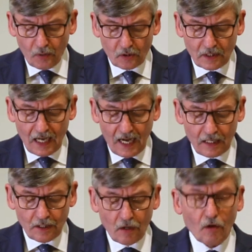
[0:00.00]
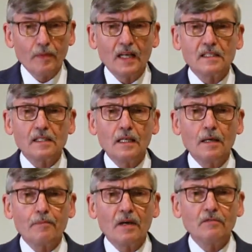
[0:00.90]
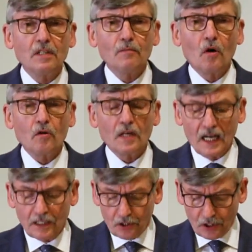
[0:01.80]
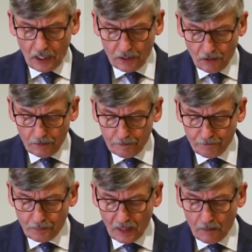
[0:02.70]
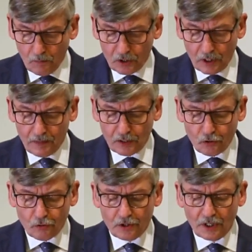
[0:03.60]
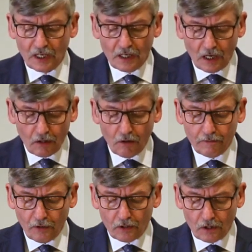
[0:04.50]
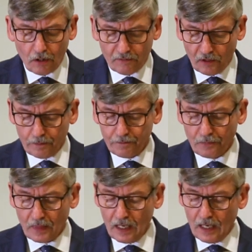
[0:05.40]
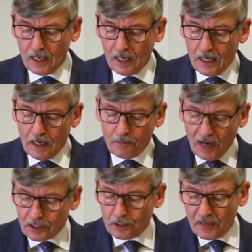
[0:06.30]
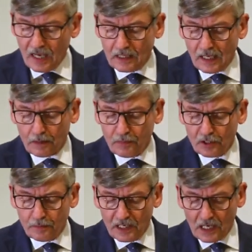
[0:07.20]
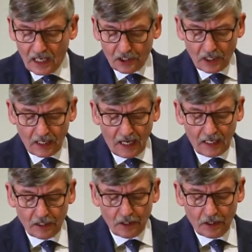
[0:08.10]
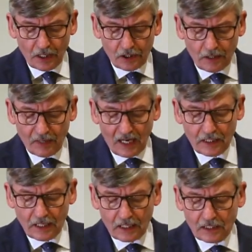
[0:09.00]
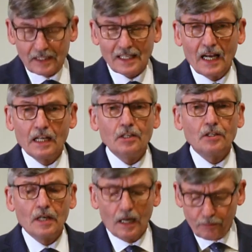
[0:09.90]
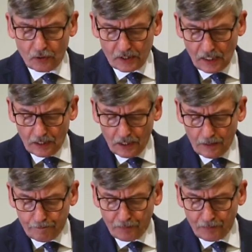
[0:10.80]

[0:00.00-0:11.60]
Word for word: poddani obecnie pewnym ograniczeniom, możemy czuć się niekomfortowo Baczmy jednak, byśmy nie narzekali i nie szemrali jak Izraelici na pustyni,